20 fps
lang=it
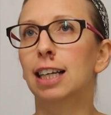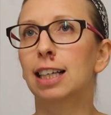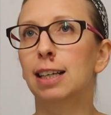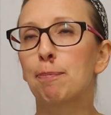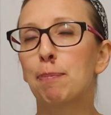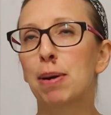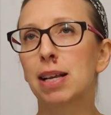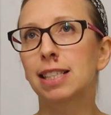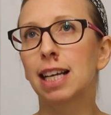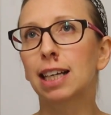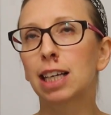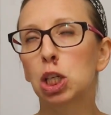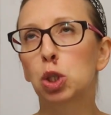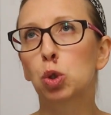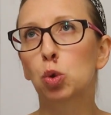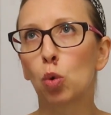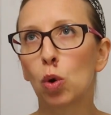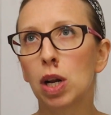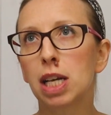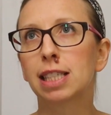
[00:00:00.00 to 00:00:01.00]
eh, basate
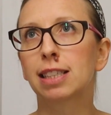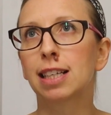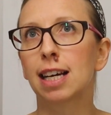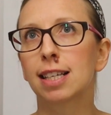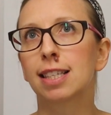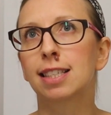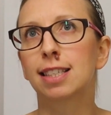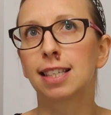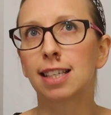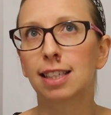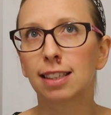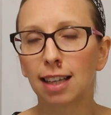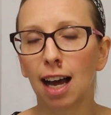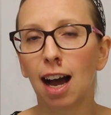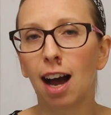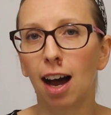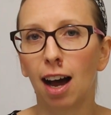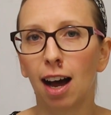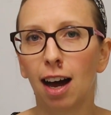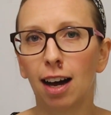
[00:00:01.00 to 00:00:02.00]
sulla
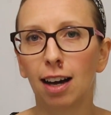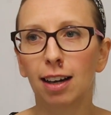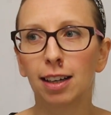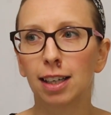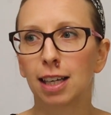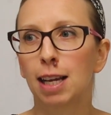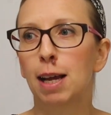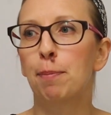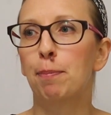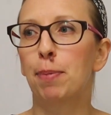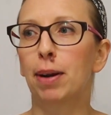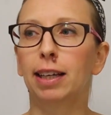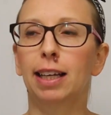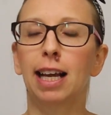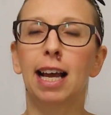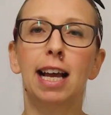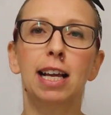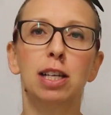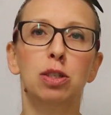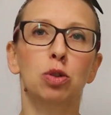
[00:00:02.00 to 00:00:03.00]
scarsità
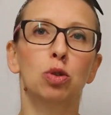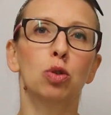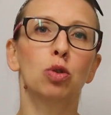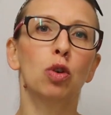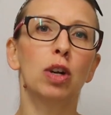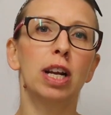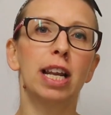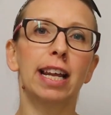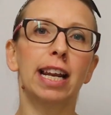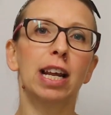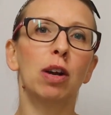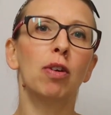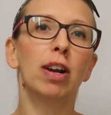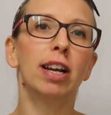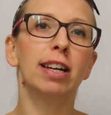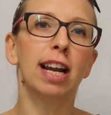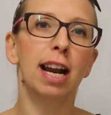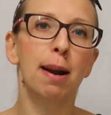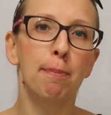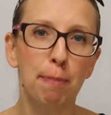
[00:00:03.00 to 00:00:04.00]
perché sono le
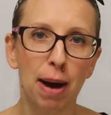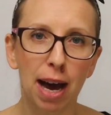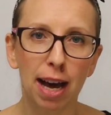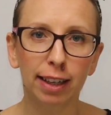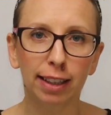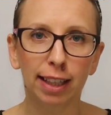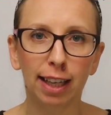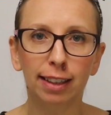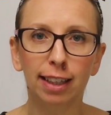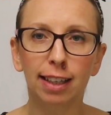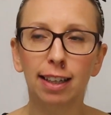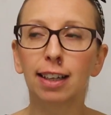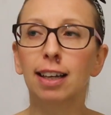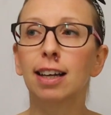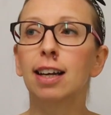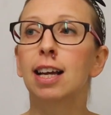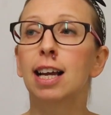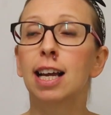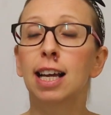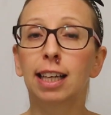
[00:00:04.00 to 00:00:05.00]
regole del
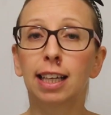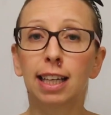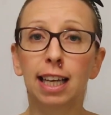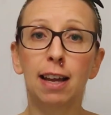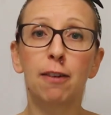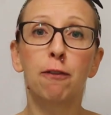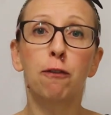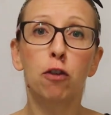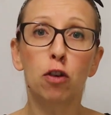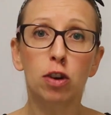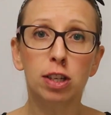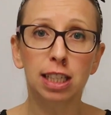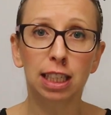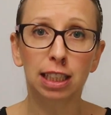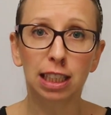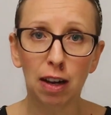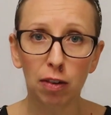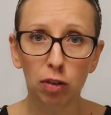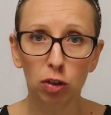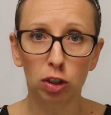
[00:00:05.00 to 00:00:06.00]
marketing che forse
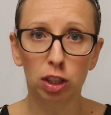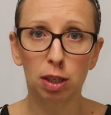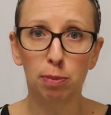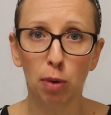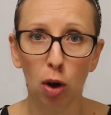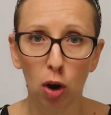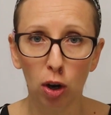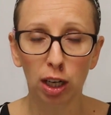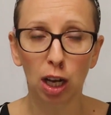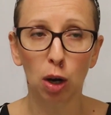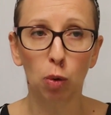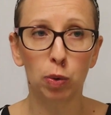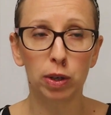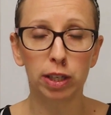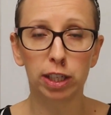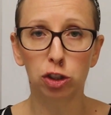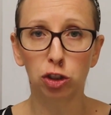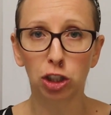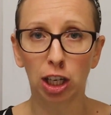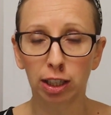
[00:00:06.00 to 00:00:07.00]
andavano di moda
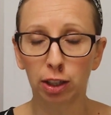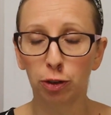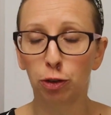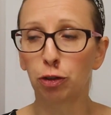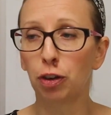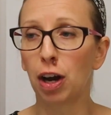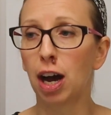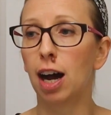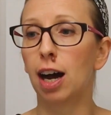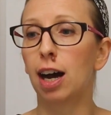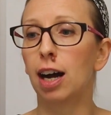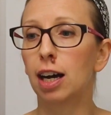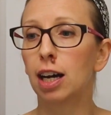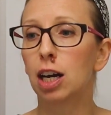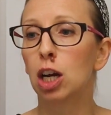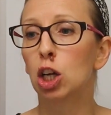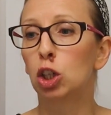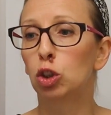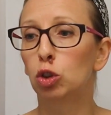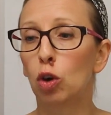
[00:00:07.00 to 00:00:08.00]
15 anni
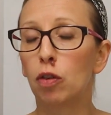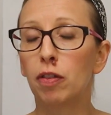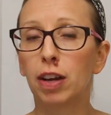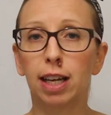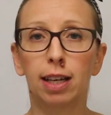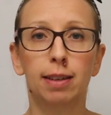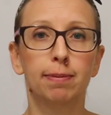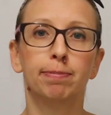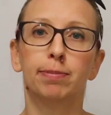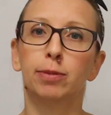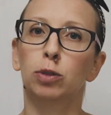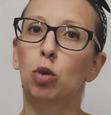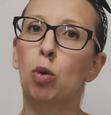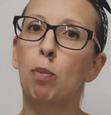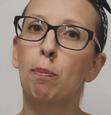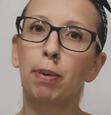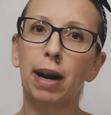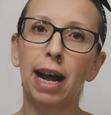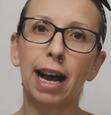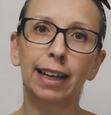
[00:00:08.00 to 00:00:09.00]
fa dove
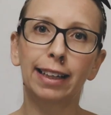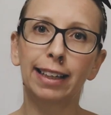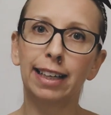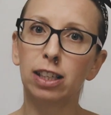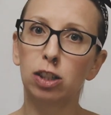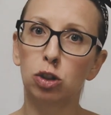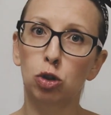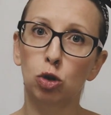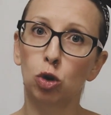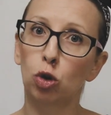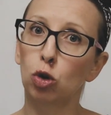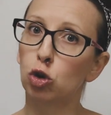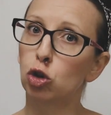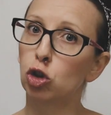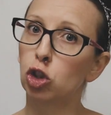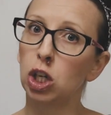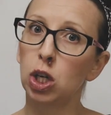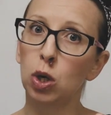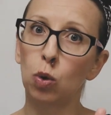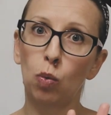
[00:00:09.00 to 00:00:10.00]
comprate solo
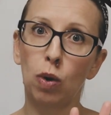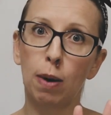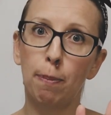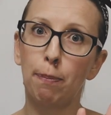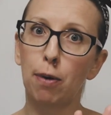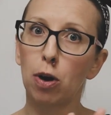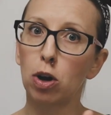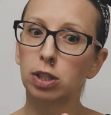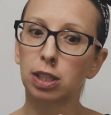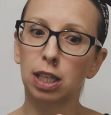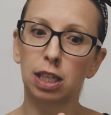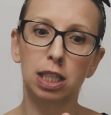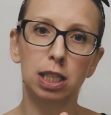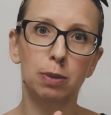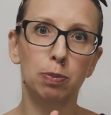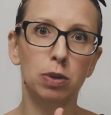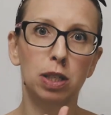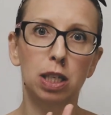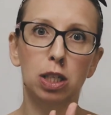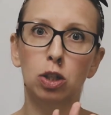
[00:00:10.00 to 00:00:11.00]
5 post a
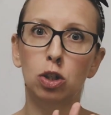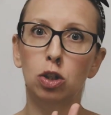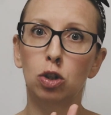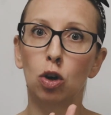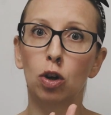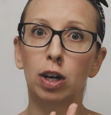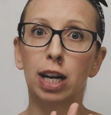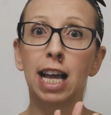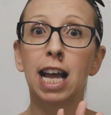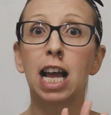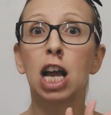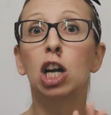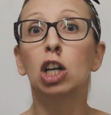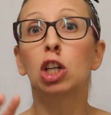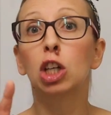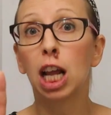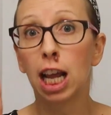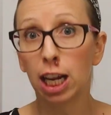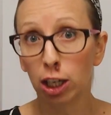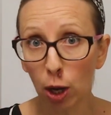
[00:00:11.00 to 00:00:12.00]
disposizione
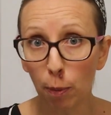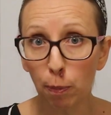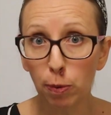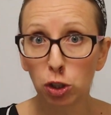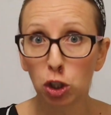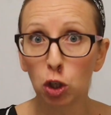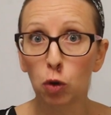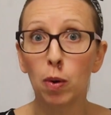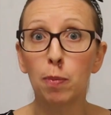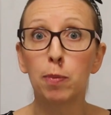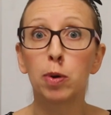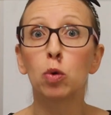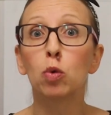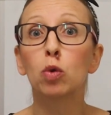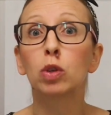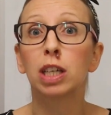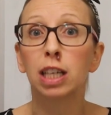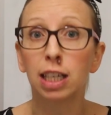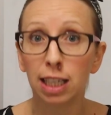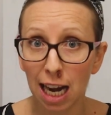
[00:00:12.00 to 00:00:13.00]
e dopo 5
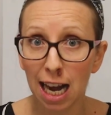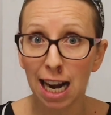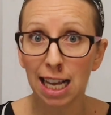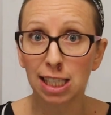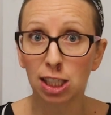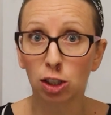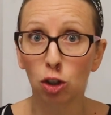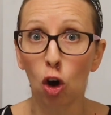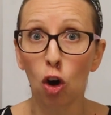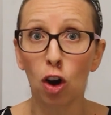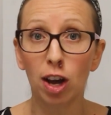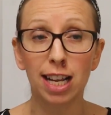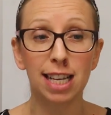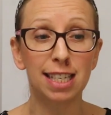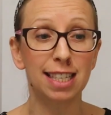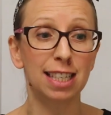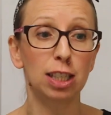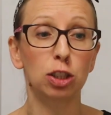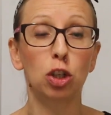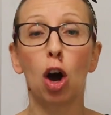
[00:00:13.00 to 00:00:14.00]
minuti nella
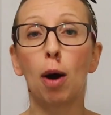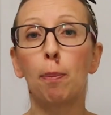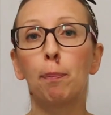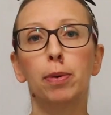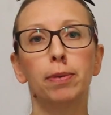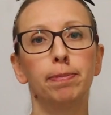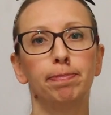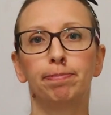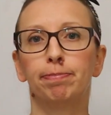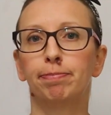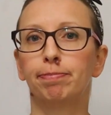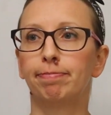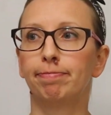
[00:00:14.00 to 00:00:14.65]
stories dopo